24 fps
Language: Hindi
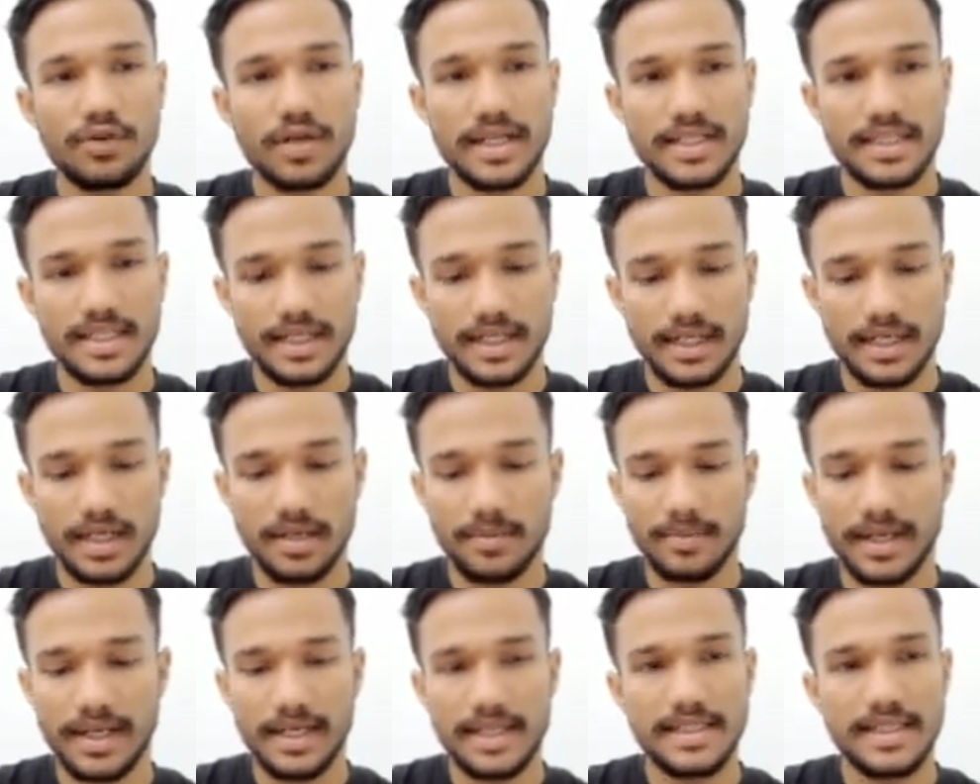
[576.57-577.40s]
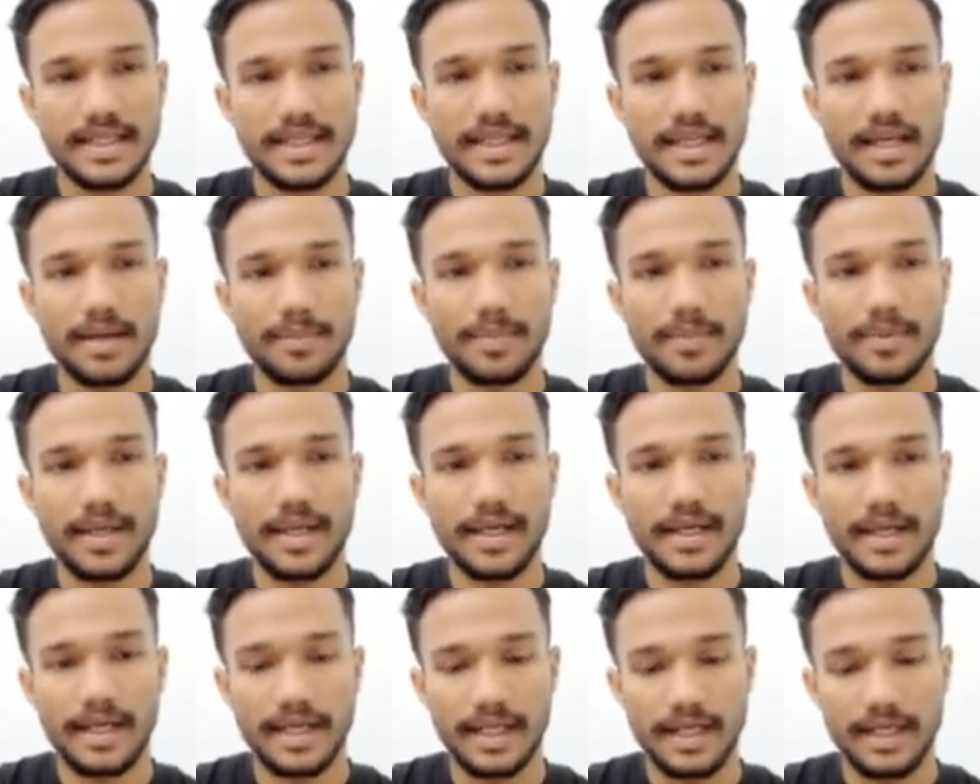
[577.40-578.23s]
वो कैसे करेंगे मान लीजिए कि यहाँ पे मैं
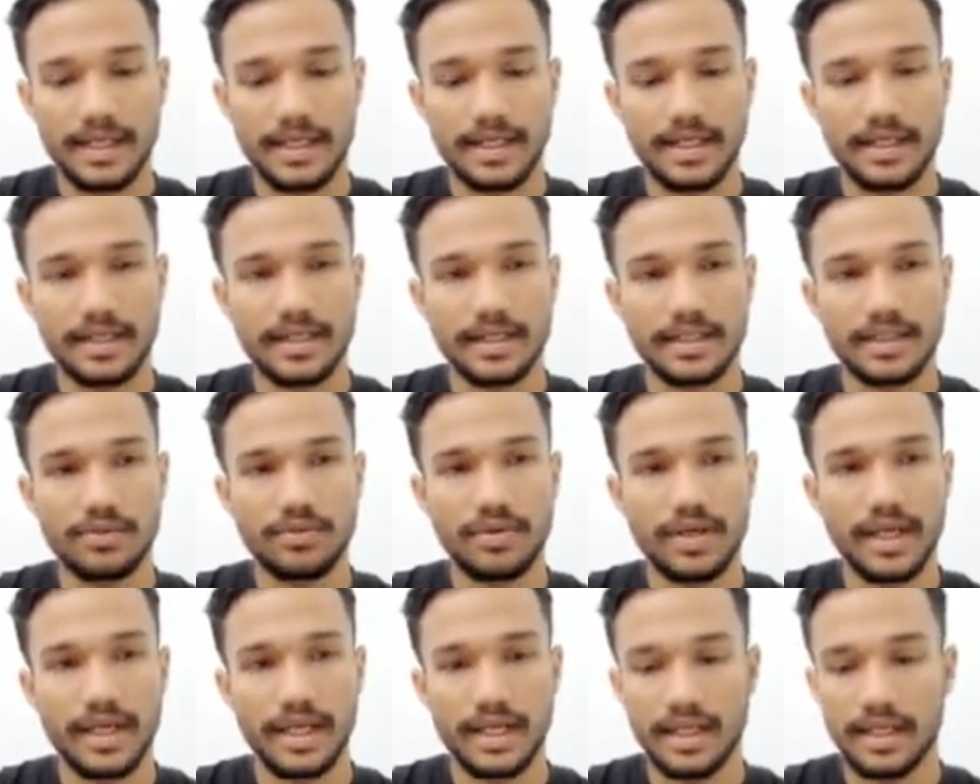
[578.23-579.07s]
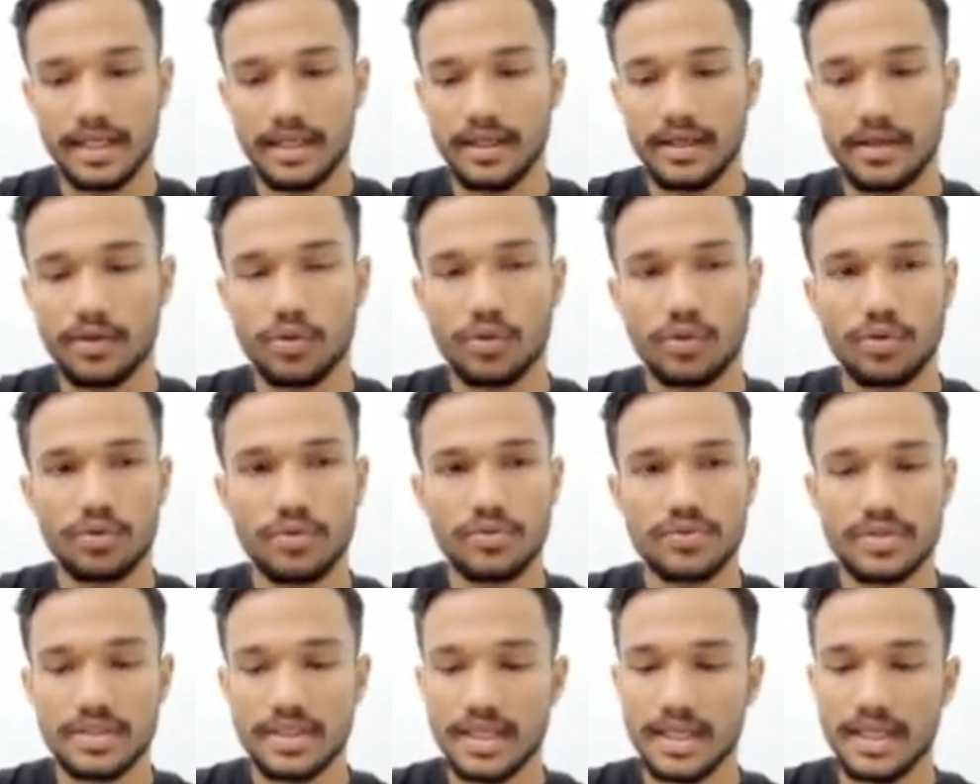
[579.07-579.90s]
एक एरे क्रिएट करता हूँ एरे और
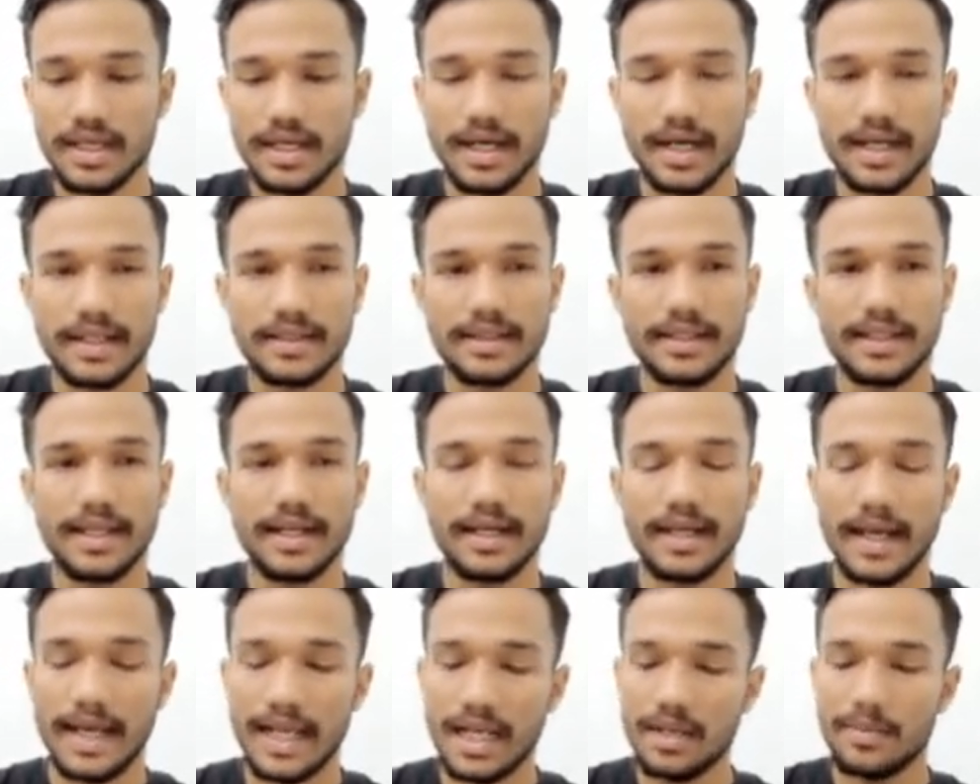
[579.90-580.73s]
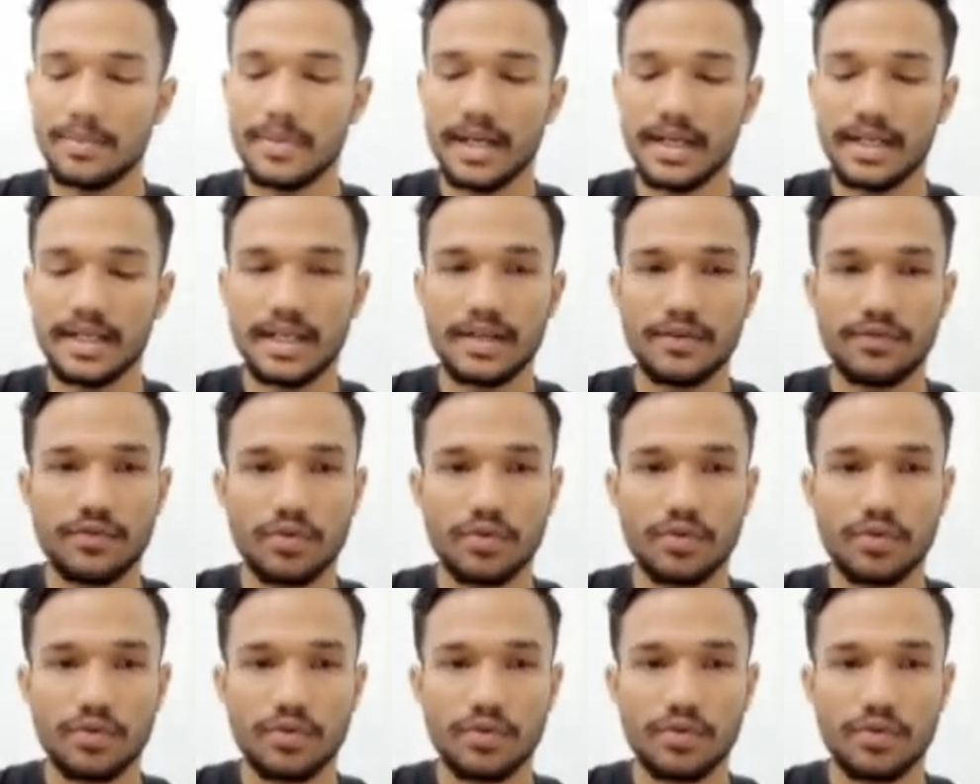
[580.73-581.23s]
उसके अंदर एलिमेंट के